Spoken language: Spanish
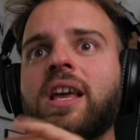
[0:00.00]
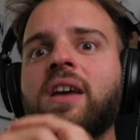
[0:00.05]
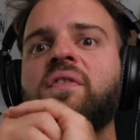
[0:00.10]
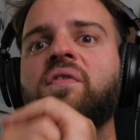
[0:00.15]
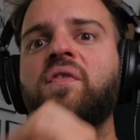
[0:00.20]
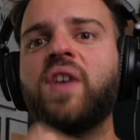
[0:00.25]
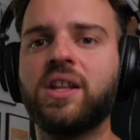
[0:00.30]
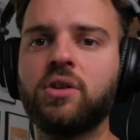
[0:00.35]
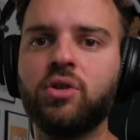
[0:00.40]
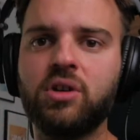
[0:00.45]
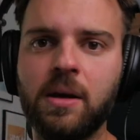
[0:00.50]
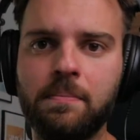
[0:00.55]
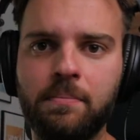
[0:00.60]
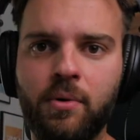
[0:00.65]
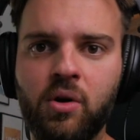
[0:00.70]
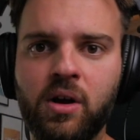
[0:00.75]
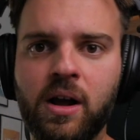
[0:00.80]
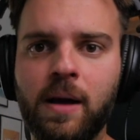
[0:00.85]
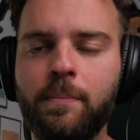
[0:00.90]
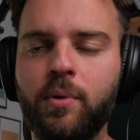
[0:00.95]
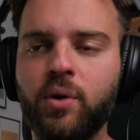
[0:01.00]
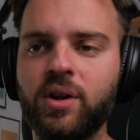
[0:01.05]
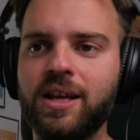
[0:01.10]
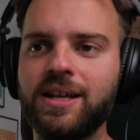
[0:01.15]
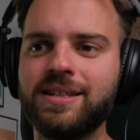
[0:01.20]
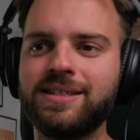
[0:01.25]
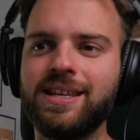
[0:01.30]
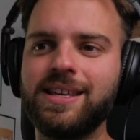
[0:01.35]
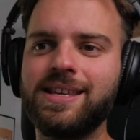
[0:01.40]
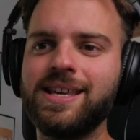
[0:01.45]
efectos que pongas,
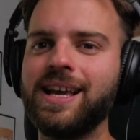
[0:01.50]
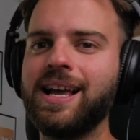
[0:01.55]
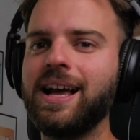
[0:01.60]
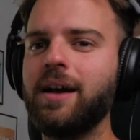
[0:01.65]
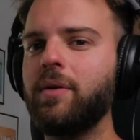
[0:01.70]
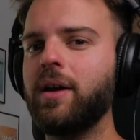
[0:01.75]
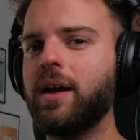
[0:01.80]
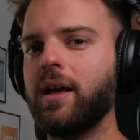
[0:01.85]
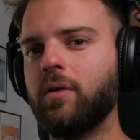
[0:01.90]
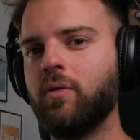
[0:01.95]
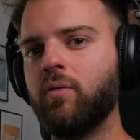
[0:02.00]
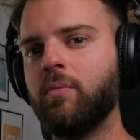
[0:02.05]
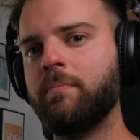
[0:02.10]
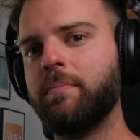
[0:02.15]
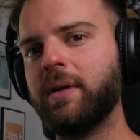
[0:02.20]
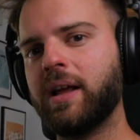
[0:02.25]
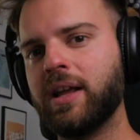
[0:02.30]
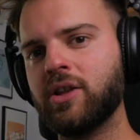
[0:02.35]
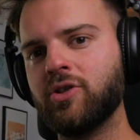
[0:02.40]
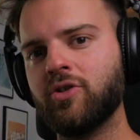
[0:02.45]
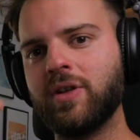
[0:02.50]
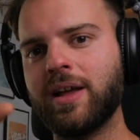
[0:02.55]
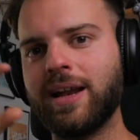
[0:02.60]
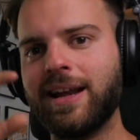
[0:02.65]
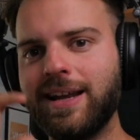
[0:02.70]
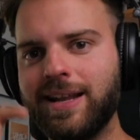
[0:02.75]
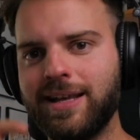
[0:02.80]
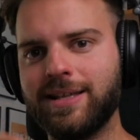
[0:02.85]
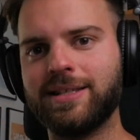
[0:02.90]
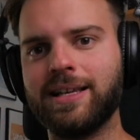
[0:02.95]
porque si llega a haber un pequeño
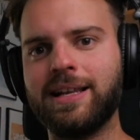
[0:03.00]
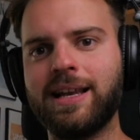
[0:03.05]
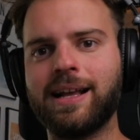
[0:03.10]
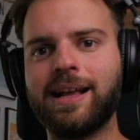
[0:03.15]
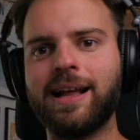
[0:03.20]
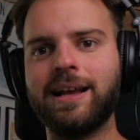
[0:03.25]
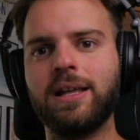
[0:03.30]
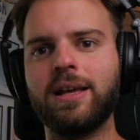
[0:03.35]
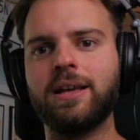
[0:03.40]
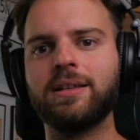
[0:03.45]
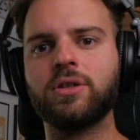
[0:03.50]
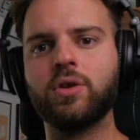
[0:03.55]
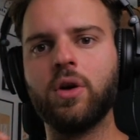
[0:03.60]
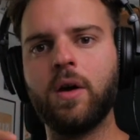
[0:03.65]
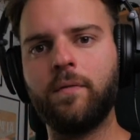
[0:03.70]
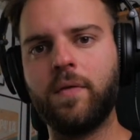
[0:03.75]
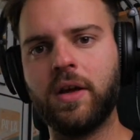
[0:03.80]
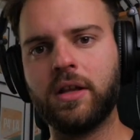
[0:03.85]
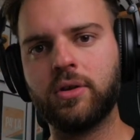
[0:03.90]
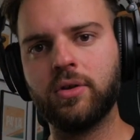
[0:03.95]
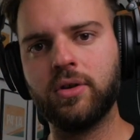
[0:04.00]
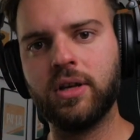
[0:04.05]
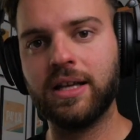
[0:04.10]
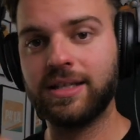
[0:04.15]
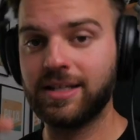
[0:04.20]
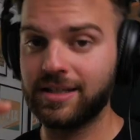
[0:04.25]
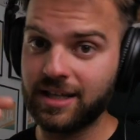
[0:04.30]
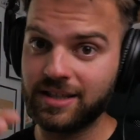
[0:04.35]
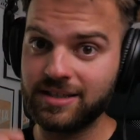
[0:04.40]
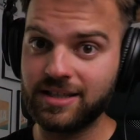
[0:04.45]
desliz en la calidad de esos efectos y
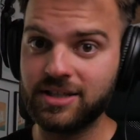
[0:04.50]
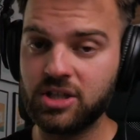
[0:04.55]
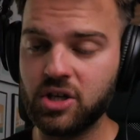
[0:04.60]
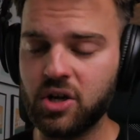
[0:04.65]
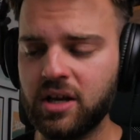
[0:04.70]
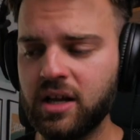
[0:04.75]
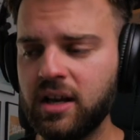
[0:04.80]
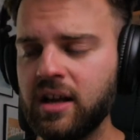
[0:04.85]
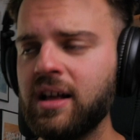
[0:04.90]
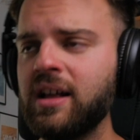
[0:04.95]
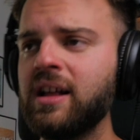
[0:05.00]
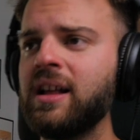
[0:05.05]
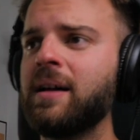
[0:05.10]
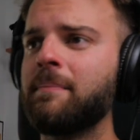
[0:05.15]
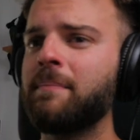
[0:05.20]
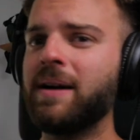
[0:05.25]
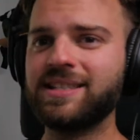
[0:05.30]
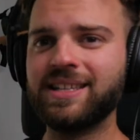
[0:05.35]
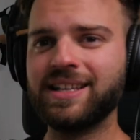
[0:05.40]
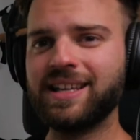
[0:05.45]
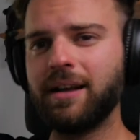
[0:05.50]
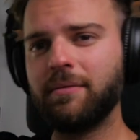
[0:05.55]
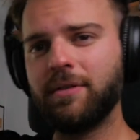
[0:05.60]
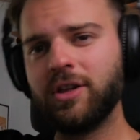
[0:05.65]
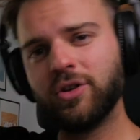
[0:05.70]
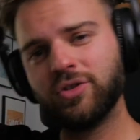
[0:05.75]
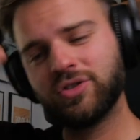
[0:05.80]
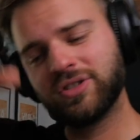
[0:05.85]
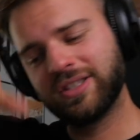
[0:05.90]
esas transiciones, va a ser que el video